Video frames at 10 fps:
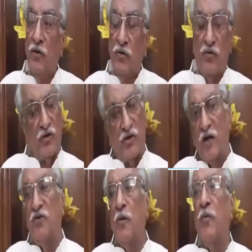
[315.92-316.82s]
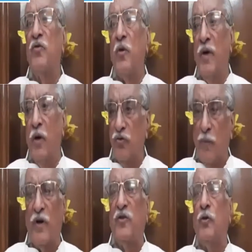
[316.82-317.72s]
सशर्त
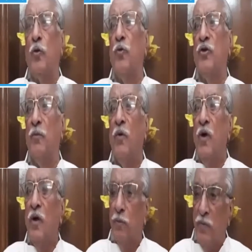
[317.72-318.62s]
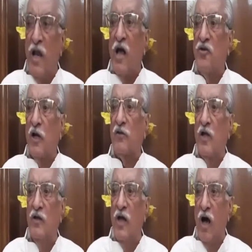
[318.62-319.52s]
समर्थन तो मुझे बिना शर्त
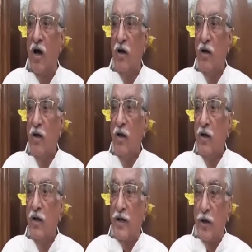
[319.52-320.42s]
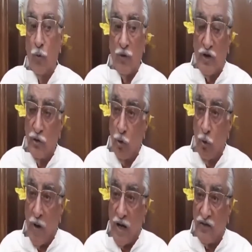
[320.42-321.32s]
के दिया लेकिन उनकी जो
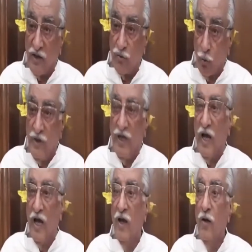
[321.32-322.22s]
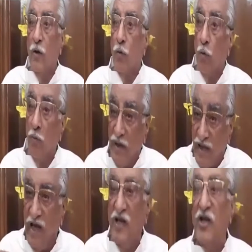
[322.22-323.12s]
बातें सुनी हैं वो
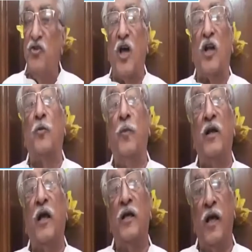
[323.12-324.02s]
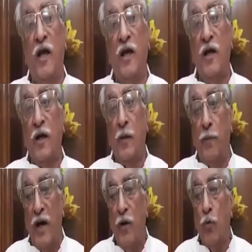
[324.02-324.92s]
मेरे लिए शर्त बन गई है कि
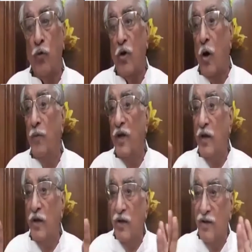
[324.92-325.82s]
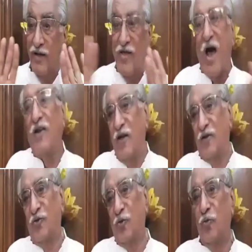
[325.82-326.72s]
मैं उनका भी निदान कर
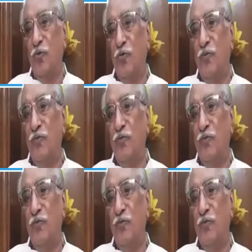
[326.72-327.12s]
सकूँ ठीक